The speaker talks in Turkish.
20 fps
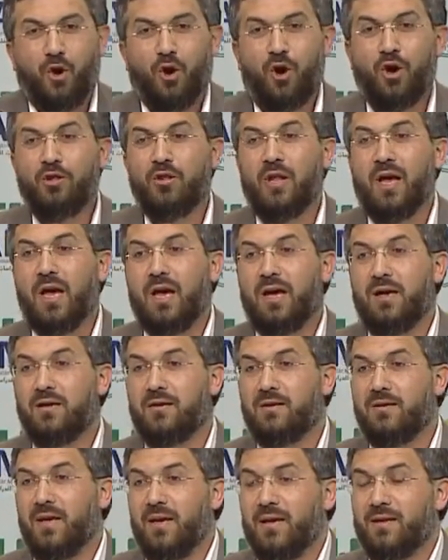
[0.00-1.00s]

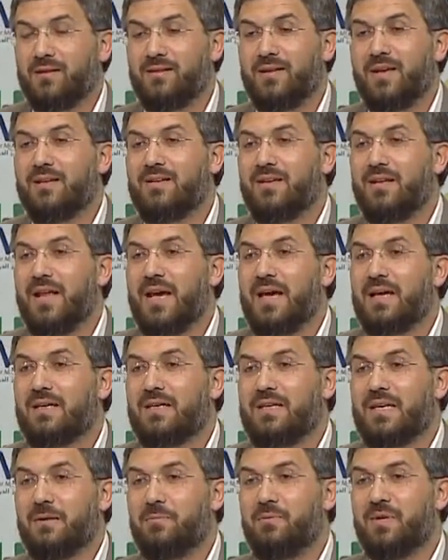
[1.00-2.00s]
Onlar
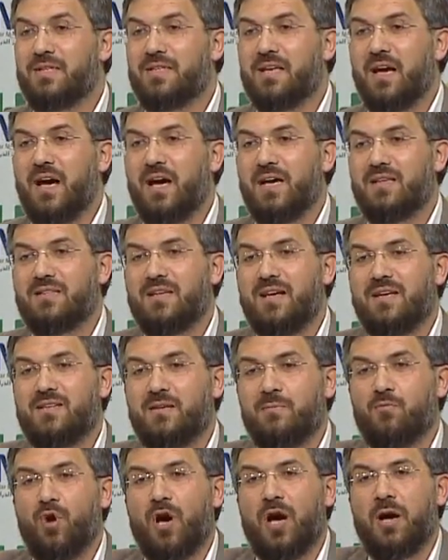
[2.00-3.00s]
dediler ki bize
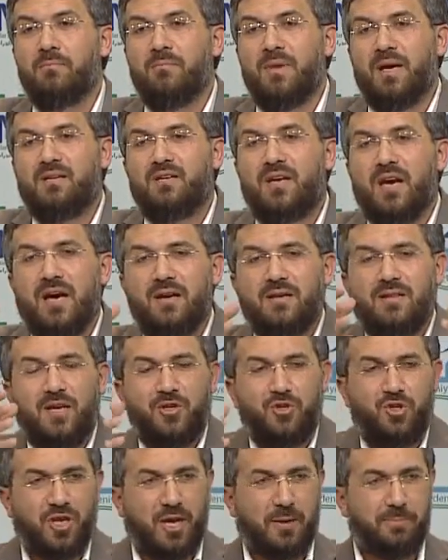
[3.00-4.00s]
Hazreti Muhammed
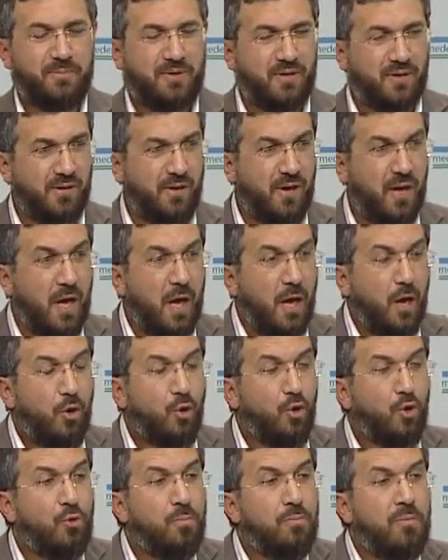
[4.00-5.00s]
kardeş yaptı.
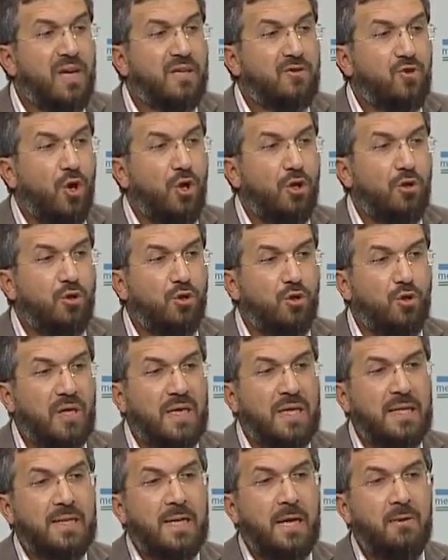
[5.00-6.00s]
Ümmet
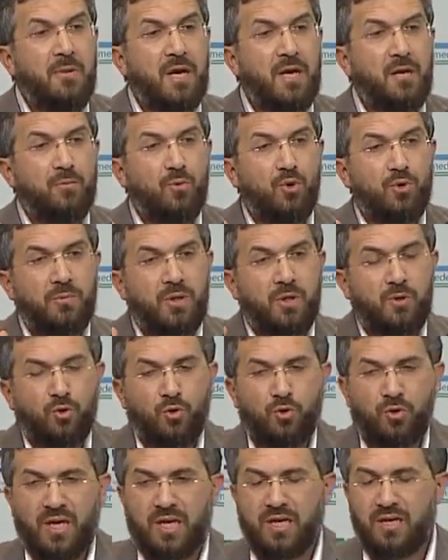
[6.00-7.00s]
olduk innemel
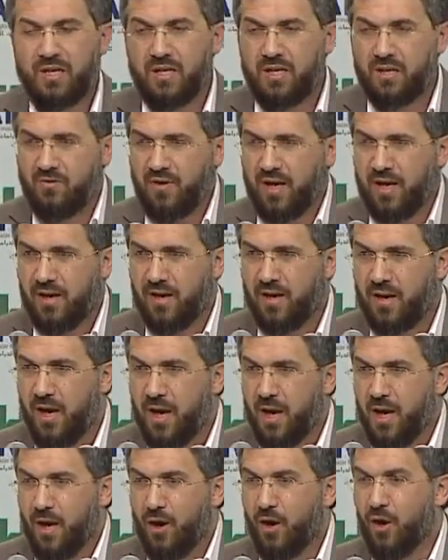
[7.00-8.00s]
mu'minune ihva.
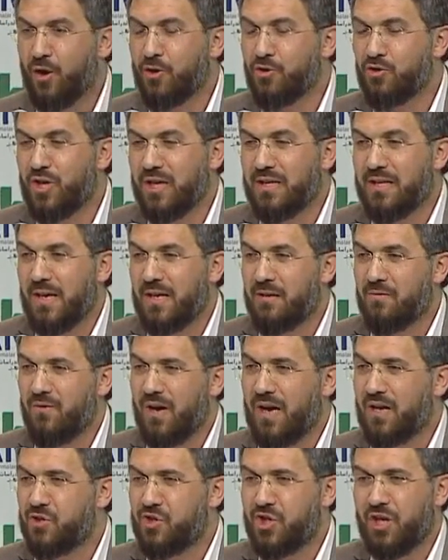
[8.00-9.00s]
Önceden
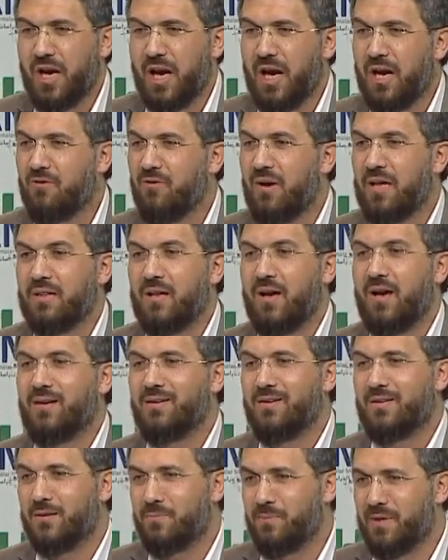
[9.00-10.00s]
vahşi
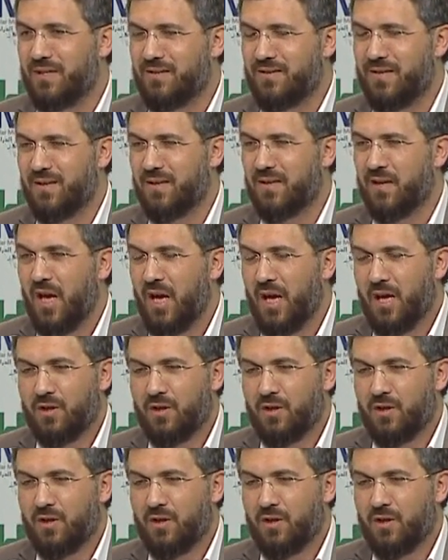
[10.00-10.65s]
hayvanlar gibiydik.